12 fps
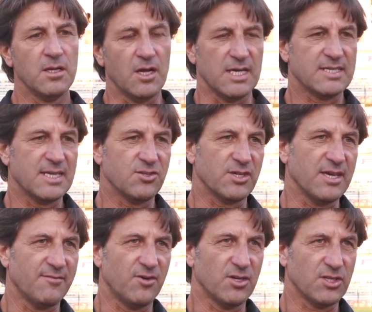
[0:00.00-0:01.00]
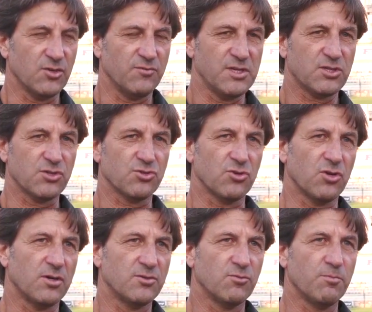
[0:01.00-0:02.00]
No, nel senso che a volte ho visto
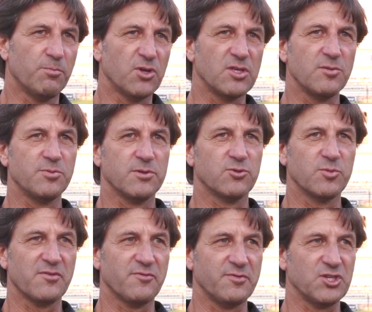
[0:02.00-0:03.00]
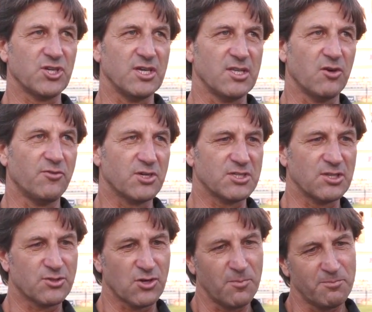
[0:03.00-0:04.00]
solo un po' di superficialità o
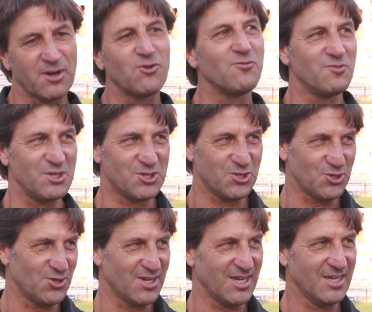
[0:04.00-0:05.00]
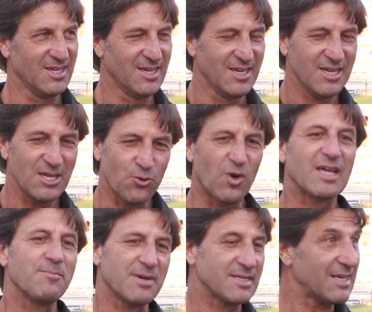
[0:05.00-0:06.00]
forse troppa convinzione in
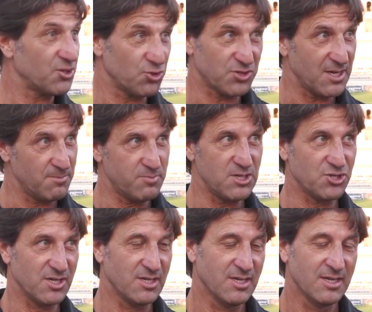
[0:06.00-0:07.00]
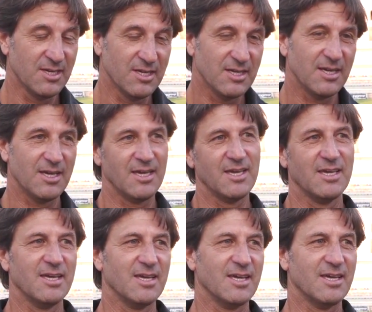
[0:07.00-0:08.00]
qualche passaggio semplice
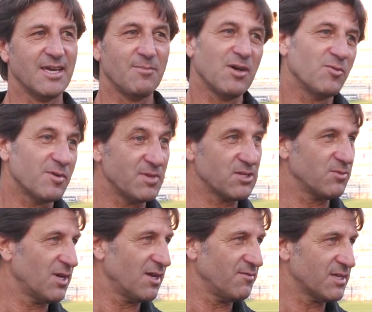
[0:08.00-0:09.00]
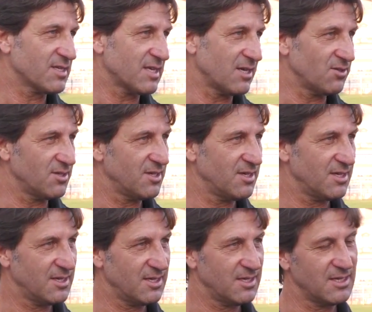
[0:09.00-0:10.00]
e abbiamo permesso poi all'avversario
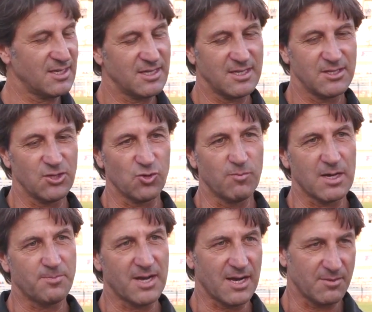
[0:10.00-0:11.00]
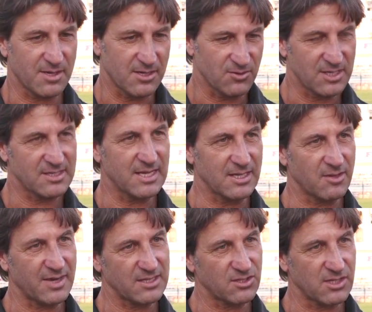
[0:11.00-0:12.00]
di, di rubar palla perché non è stata
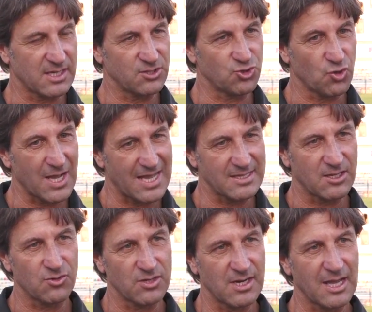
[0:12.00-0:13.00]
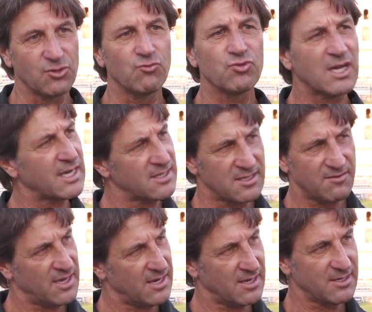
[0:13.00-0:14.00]
fatta, giocata con la dovuta
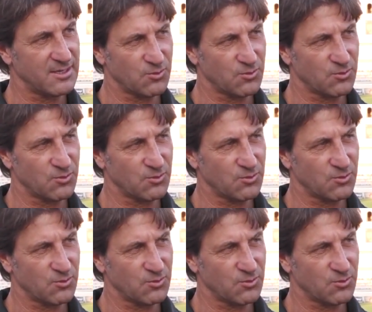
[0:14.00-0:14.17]
cattiveria.